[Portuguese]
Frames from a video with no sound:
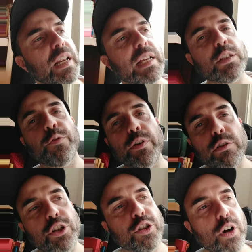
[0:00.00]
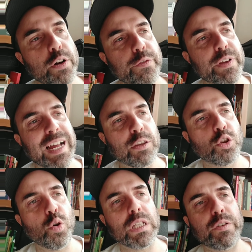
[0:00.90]
E lá se foi o jovem a
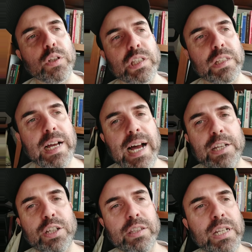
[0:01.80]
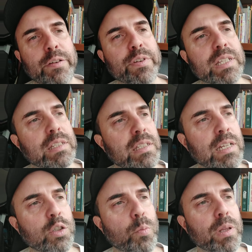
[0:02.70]
toda velocidade,
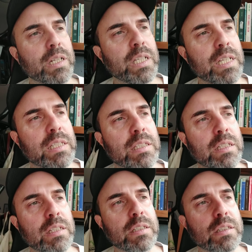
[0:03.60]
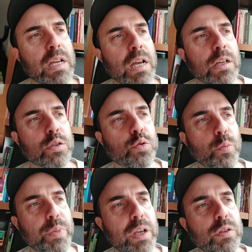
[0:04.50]
atravessando planícies,
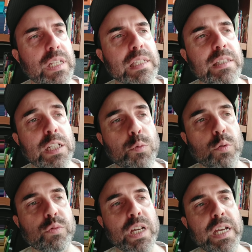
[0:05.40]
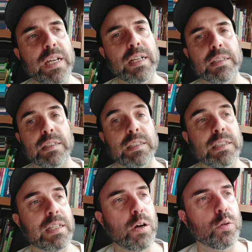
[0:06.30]
subindo e descendo montanhas,
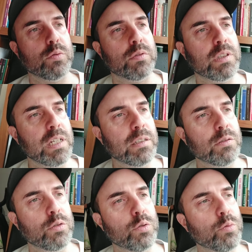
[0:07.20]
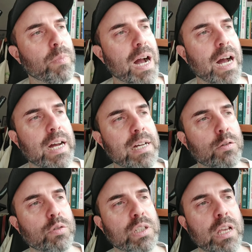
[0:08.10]
saltando
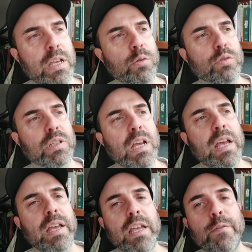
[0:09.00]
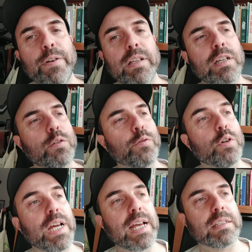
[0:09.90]
barrancos e rios, enfrentando
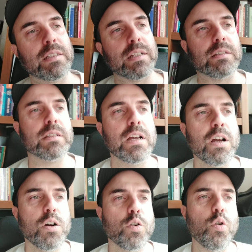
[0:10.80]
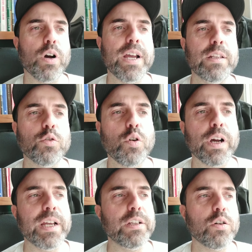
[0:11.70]
florestas, correndo,
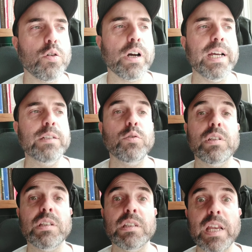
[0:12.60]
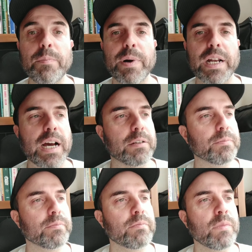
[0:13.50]
correndo e correndo sem parar.